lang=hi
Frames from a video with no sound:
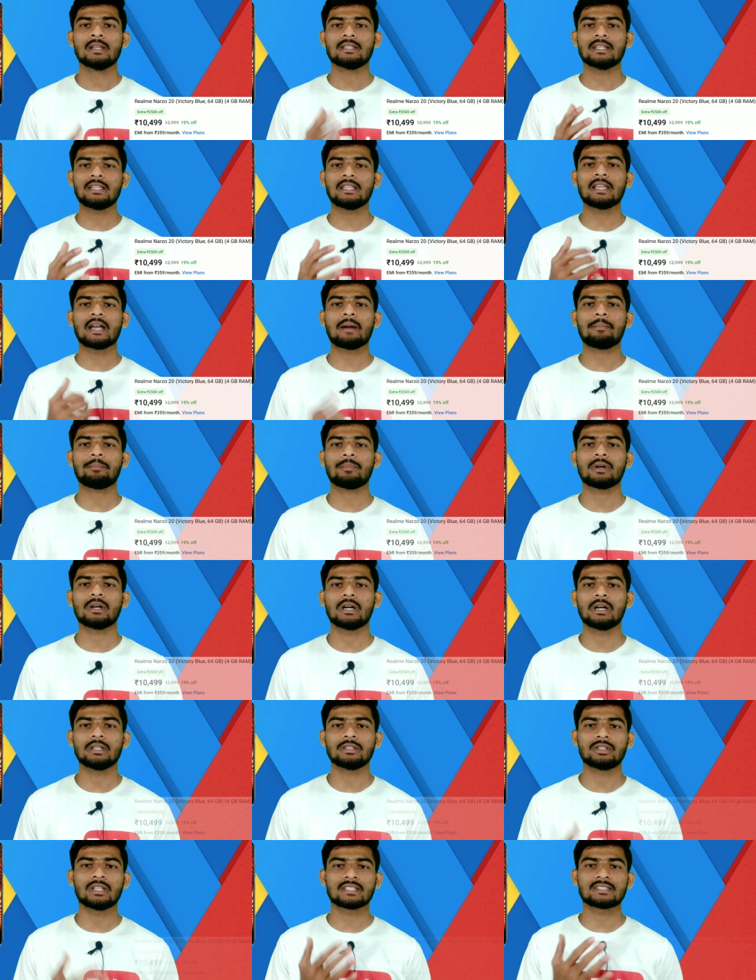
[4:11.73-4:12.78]
यदि आप
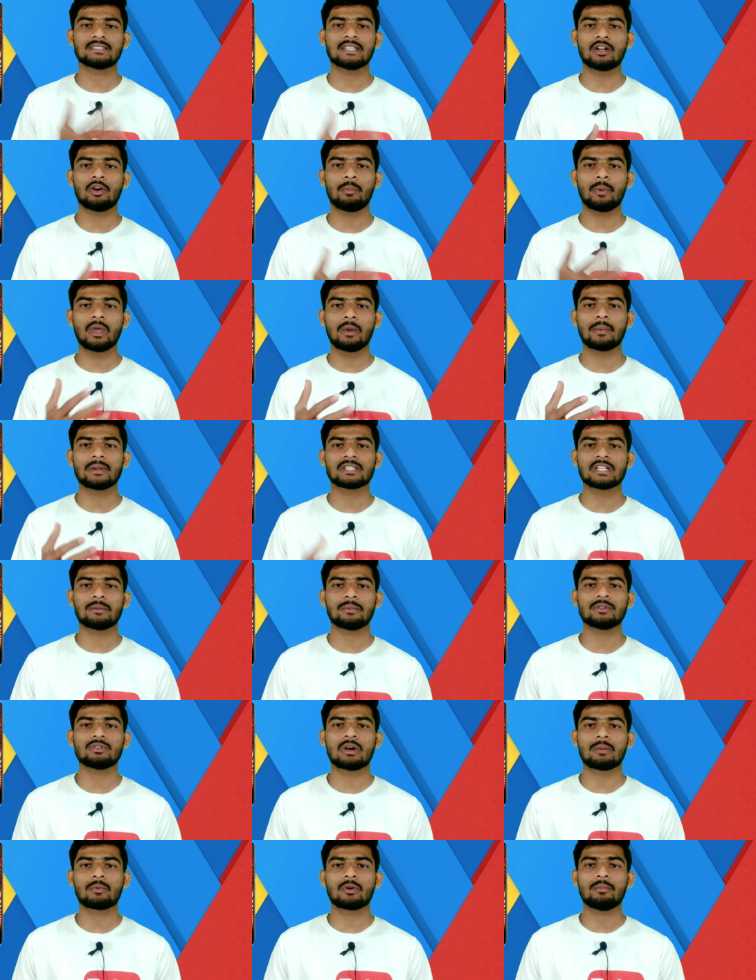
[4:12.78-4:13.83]
दस हज़ार रुपये के बजट
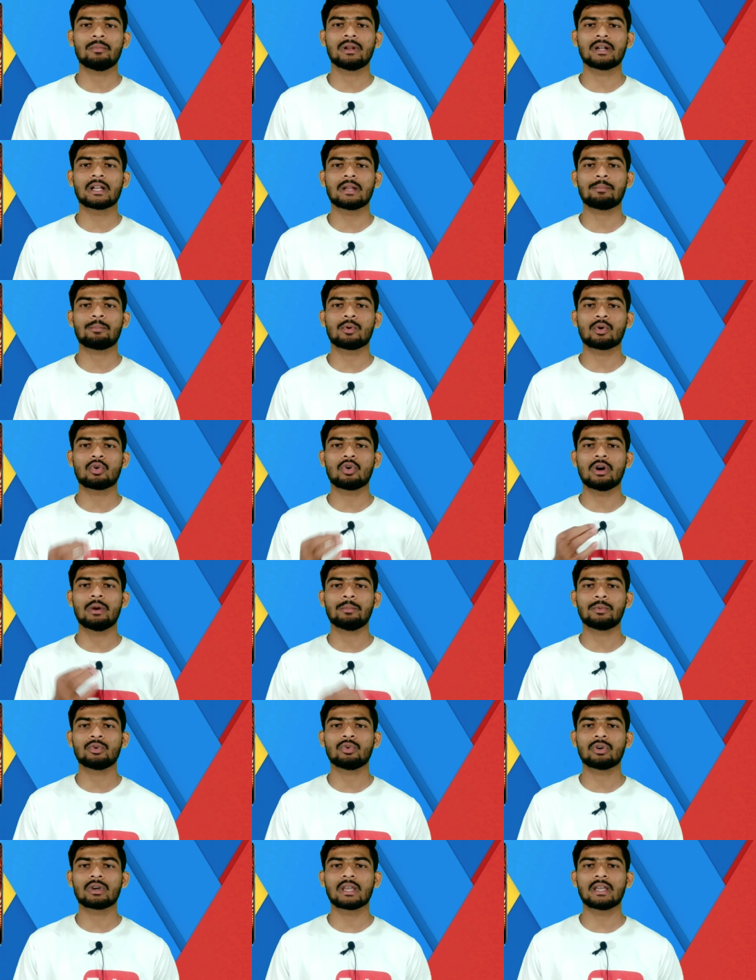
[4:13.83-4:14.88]
में जो आपको मिल रहे हैं पोको एम
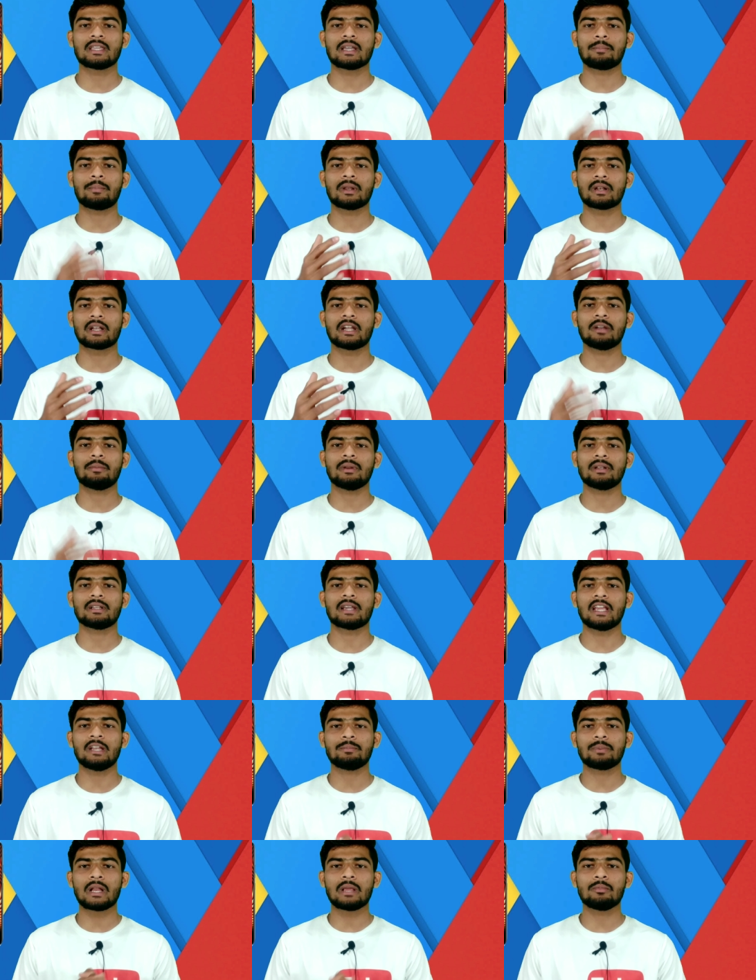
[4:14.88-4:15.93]
टू हो गया या फिर रेडमी
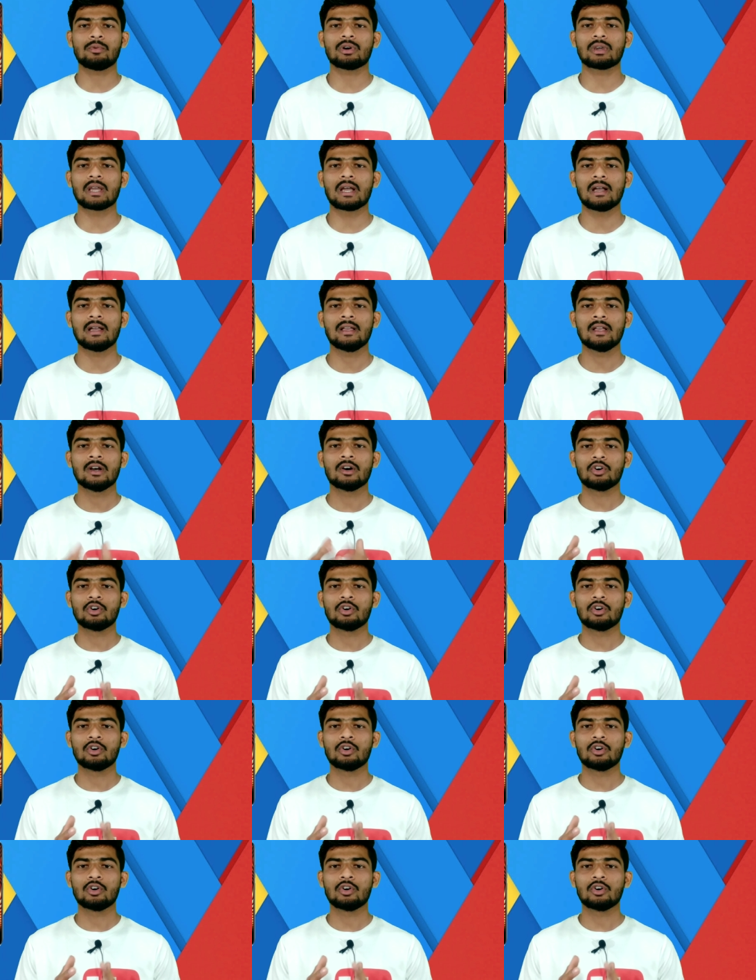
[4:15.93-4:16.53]
नाइन प्राइम हो गया